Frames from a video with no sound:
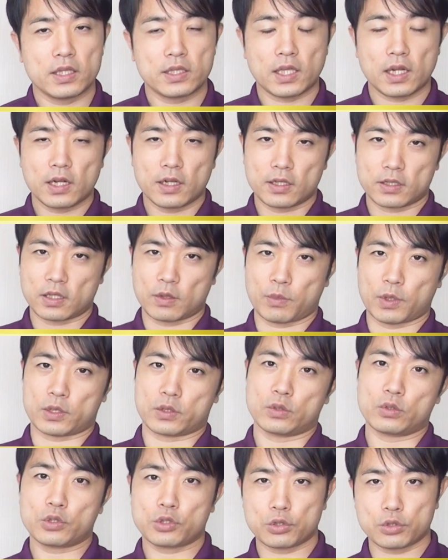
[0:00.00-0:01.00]
さらにですね、
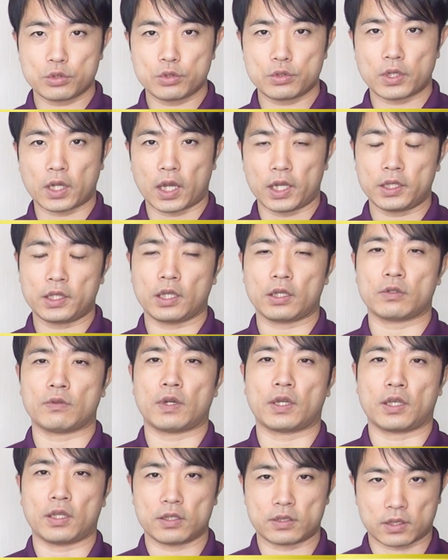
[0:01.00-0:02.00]
別の収入が入ってくる
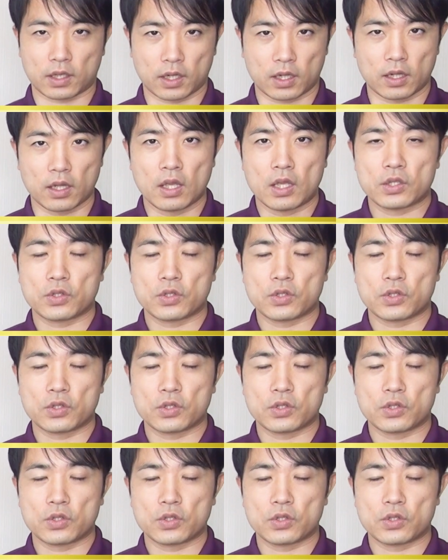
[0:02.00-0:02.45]
わけですから、